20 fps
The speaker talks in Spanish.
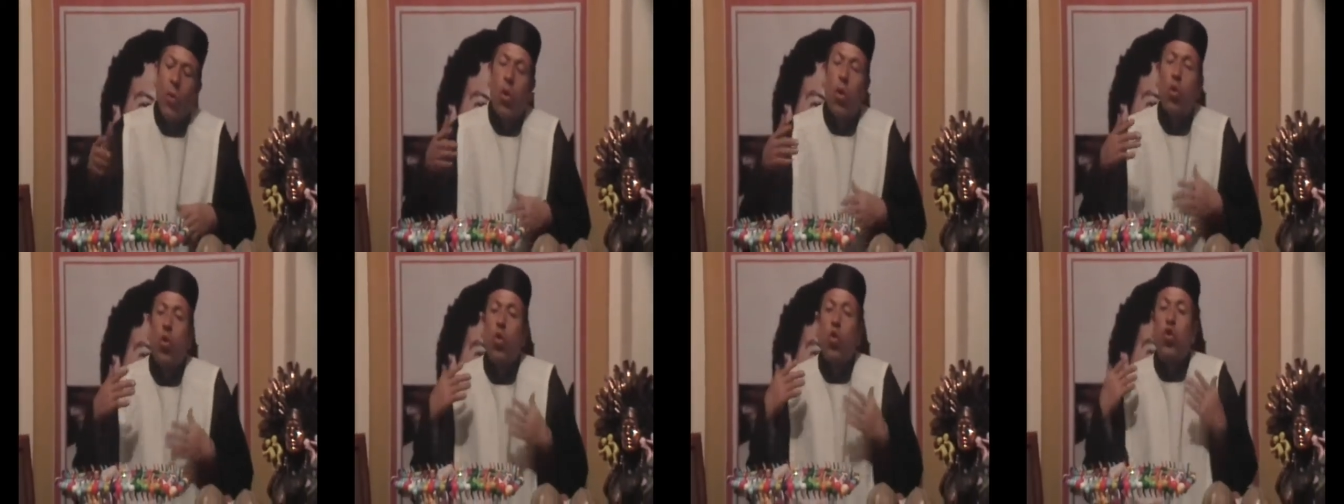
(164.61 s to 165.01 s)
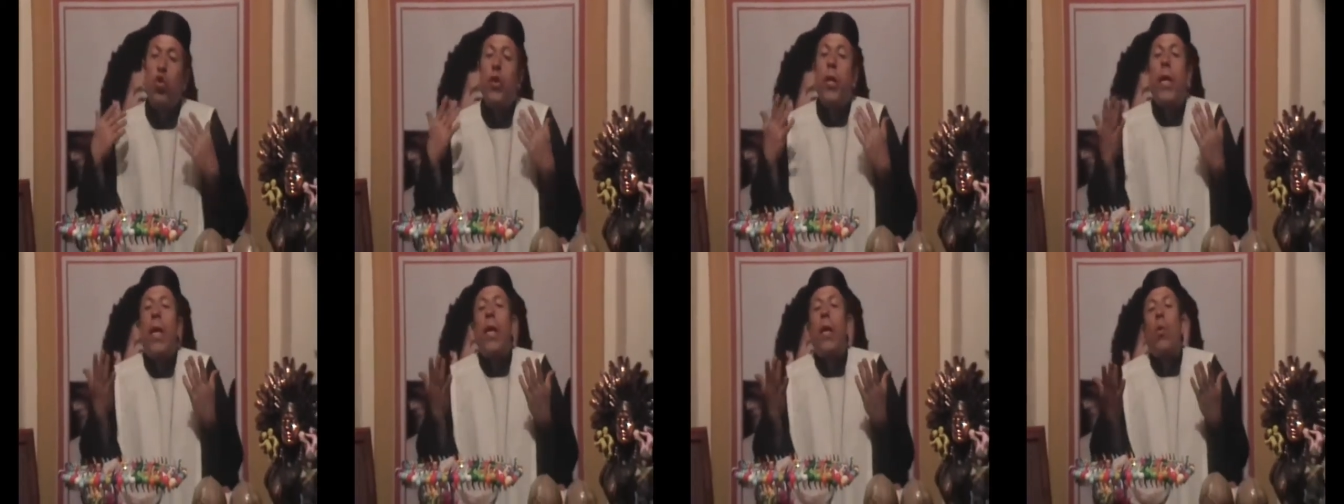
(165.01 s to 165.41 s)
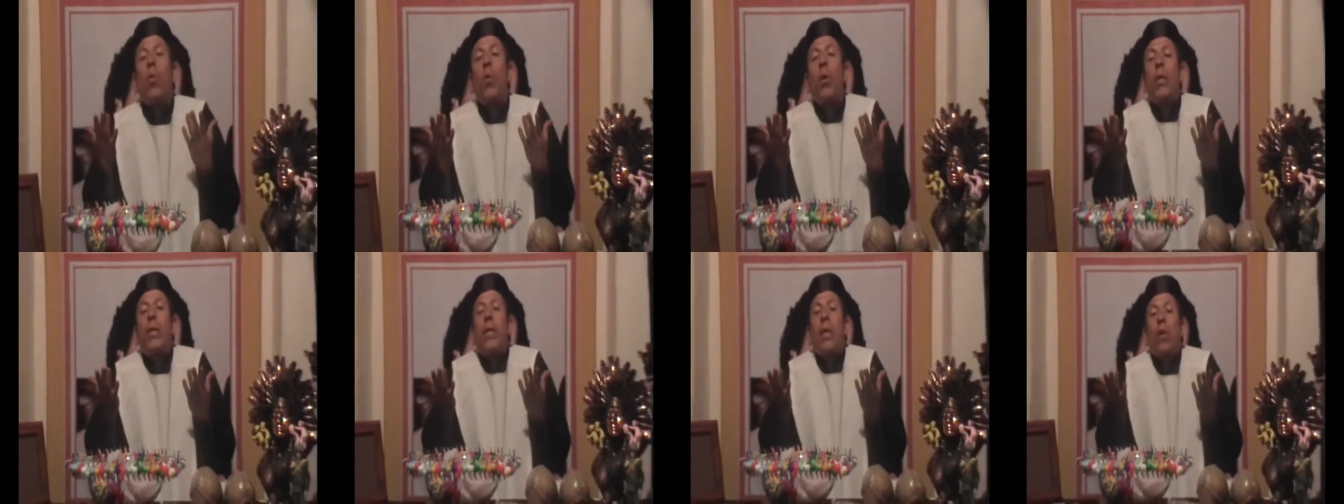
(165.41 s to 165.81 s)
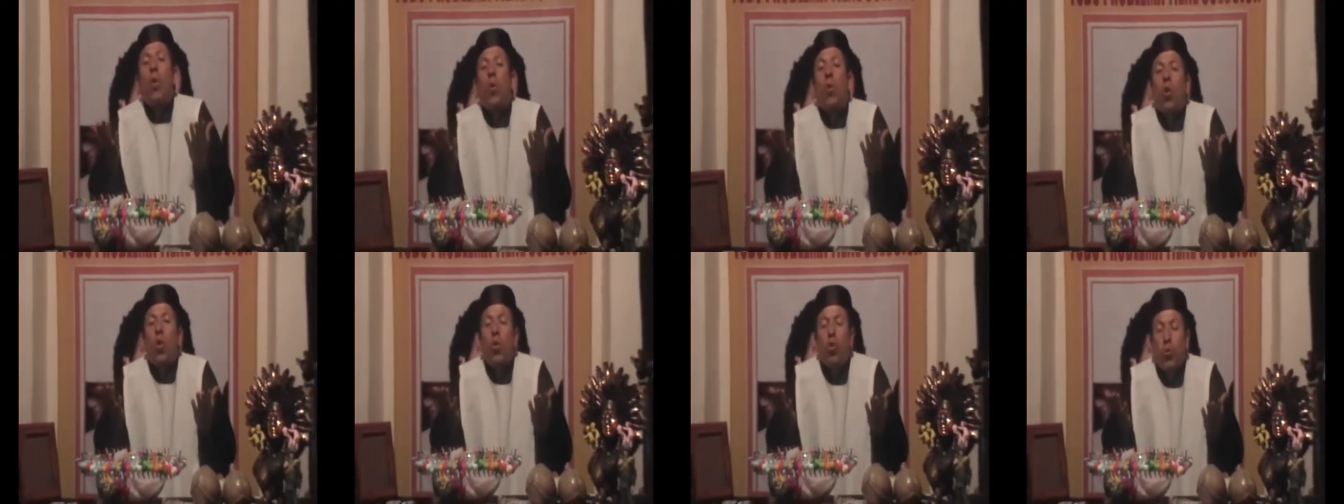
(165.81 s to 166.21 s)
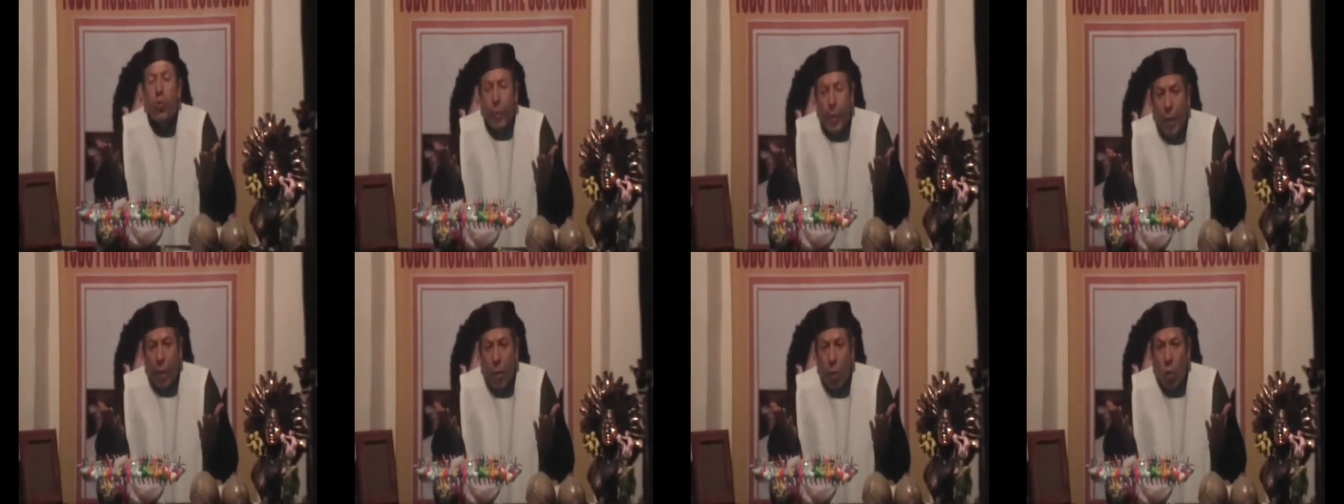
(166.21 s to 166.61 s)
donde usted encuentra un
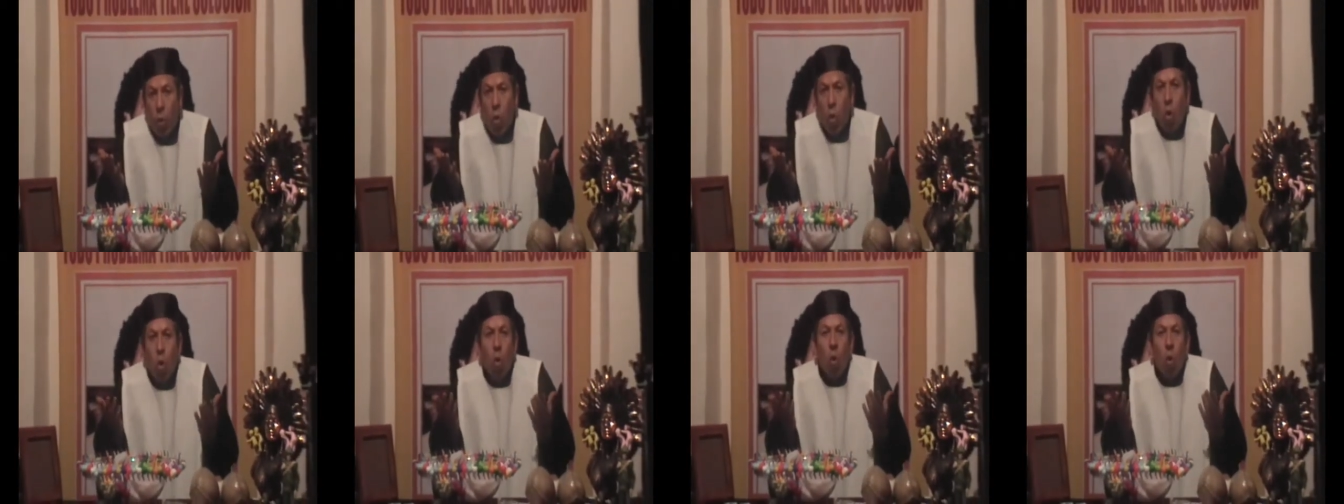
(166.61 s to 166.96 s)
consejo,